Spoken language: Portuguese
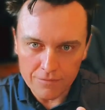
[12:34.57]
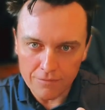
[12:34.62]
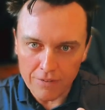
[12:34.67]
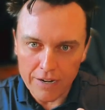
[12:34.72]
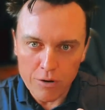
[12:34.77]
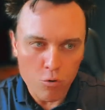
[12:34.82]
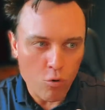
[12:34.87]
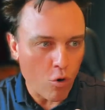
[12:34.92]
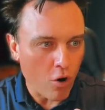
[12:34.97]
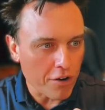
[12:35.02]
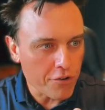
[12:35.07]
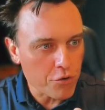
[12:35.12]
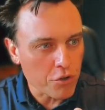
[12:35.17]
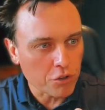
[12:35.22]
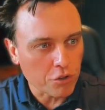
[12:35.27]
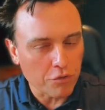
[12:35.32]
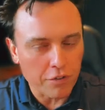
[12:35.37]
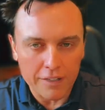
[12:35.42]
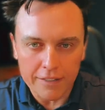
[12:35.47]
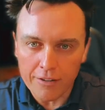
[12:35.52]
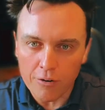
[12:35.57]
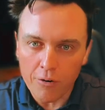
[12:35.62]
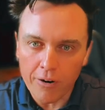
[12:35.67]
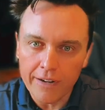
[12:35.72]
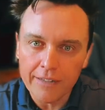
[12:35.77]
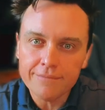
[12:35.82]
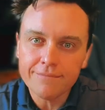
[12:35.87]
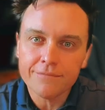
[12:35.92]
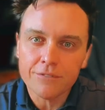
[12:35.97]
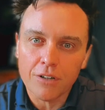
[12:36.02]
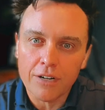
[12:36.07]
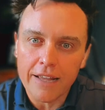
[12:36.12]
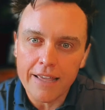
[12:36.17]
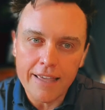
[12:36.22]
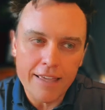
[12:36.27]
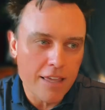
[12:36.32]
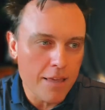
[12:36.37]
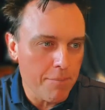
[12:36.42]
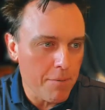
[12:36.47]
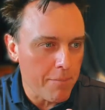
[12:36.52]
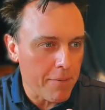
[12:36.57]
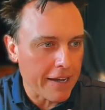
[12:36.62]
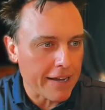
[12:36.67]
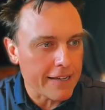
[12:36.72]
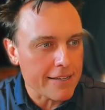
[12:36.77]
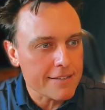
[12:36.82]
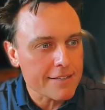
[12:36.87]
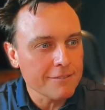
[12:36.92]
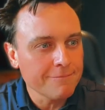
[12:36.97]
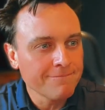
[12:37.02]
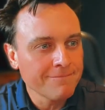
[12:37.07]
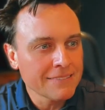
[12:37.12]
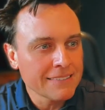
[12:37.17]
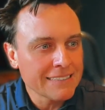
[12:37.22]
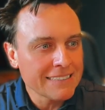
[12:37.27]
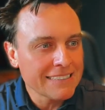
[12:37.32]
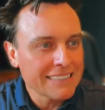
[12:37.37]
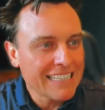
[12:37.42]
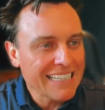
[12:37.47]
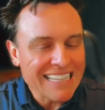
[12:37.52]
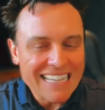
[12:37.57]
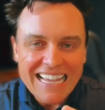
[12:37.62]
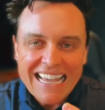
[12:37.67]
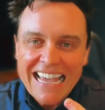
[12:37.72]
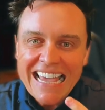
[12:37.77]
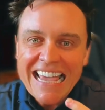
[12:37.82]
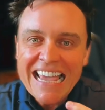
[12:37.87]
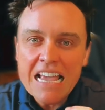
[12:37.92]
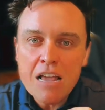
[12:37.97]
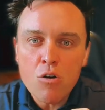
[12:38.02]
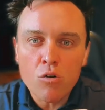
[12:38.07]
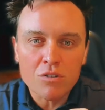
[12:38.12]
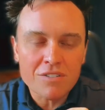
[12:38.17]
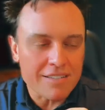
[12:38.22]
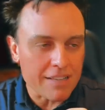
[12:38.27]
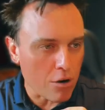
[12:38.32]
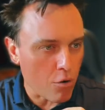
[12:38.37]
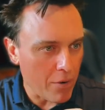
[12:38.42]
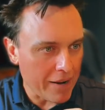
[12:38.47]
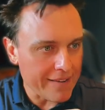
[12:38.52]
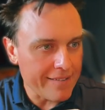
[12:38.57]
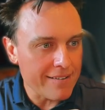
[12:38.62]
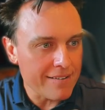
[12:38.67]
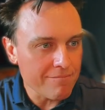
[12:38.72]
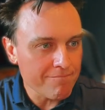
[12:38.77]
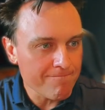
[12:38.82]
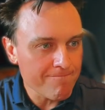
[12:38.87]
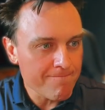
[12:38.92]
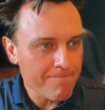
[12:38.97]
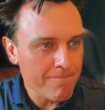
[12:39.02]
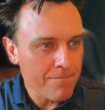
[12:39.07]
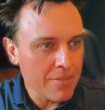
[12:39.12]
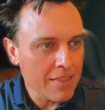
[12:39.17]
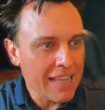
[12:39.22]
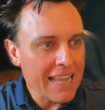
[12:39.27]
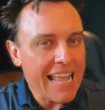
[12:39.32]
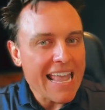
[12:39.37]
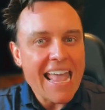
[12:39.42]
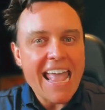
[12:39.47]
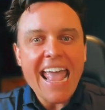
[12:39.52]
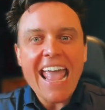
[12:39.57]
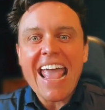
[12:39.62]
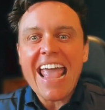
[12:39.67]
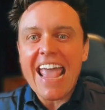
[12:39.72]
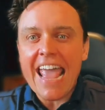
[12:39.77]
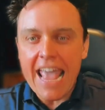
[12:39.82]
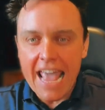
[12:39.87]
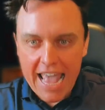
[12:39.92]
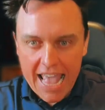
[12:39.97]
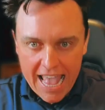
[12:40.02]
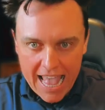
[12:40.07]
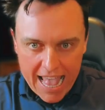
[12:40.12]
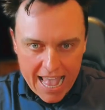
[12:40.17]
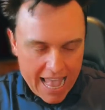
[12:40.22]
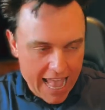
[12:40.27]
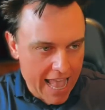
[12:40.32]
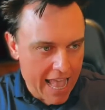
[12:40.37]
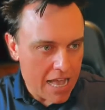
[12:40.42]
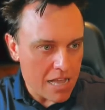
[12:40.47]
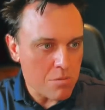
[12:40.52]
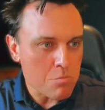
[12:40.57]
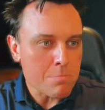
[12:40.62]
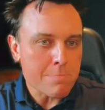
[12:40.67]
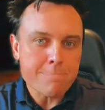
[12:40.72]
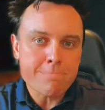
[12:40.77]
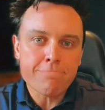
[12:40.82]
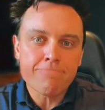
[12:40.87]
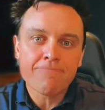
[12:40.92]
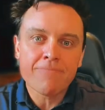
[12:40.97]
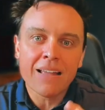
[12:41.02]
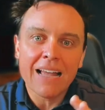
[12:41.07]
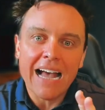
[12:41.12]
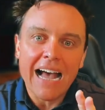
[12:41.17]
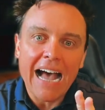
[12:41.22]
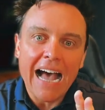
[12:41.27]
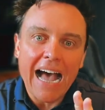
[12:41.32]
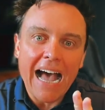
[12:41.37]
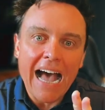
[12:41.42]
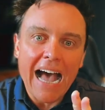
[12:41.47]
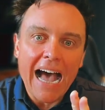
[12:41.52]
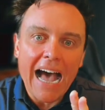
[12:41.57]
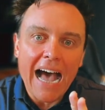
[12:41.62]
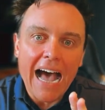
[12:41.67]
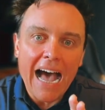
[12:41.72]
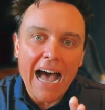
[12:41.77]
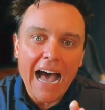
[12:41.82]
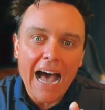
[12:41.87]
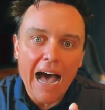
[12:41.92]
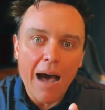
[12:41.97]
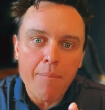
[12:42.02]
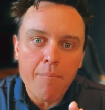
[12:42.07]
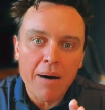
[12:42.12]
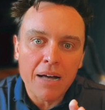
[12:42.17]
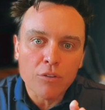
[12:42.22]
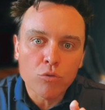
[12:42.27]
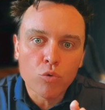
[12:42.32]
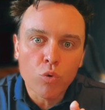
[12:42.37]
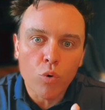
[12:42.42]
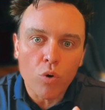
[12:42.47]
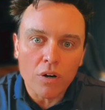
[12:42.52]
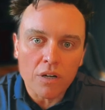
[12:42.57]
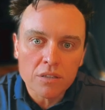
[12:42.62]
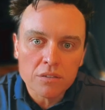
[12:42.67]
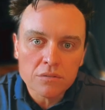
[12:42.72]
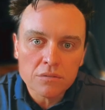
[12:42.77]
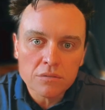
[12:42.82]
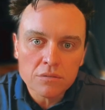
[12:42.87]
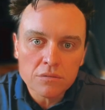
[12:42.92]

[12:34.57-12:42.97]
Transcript: Vale o corte que eu estou falando agora. Olha aí, equipe, pega essa. Inconsequente e amador.